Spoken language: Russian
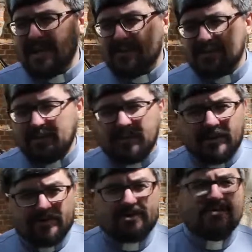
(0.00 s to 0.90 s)
которые
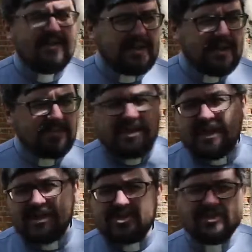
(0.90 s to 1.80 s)
пророчествовали или мне
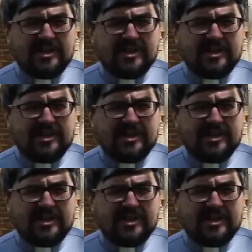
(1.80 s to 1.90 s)
лично,